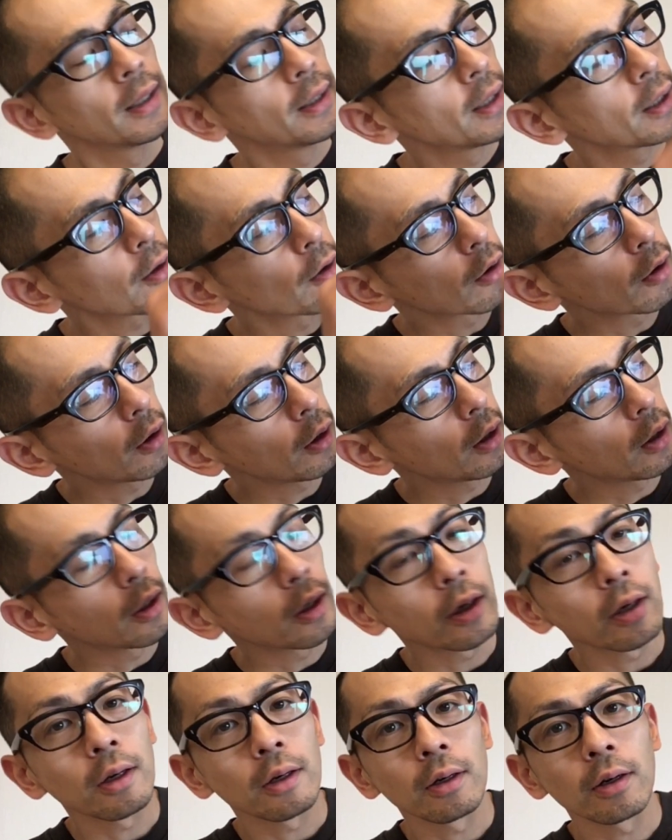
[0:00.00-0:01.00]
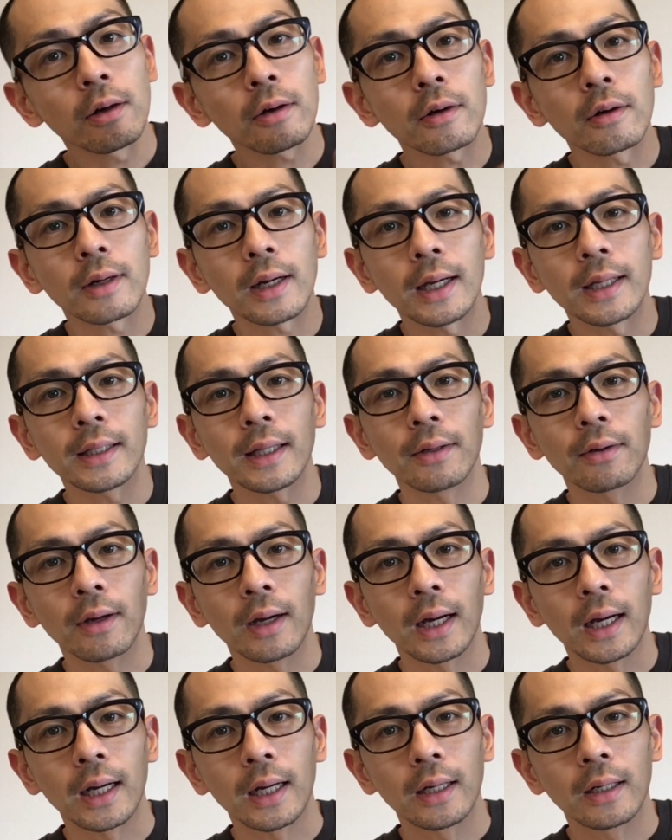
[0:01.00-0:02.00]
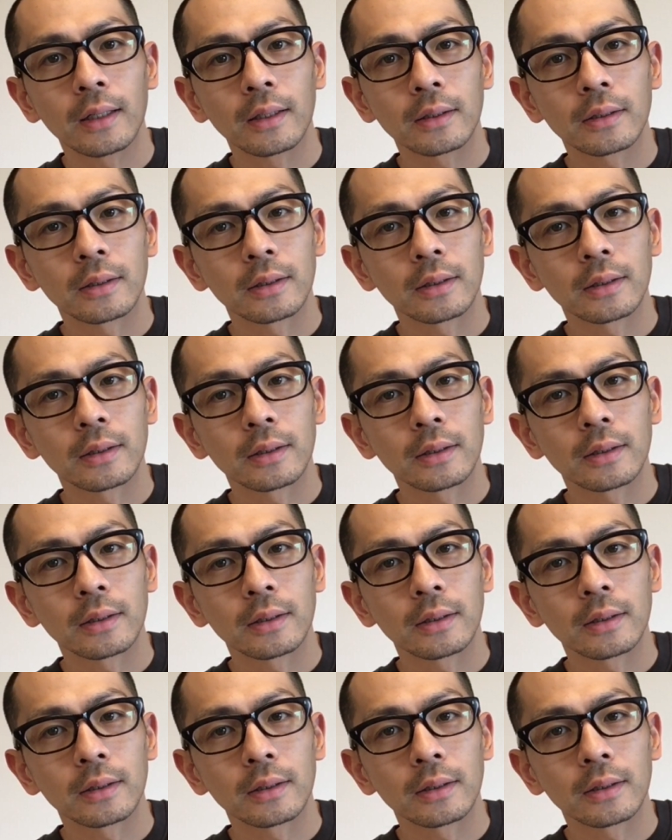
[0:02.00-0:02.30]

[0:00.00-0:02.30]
でここ6個描いたのが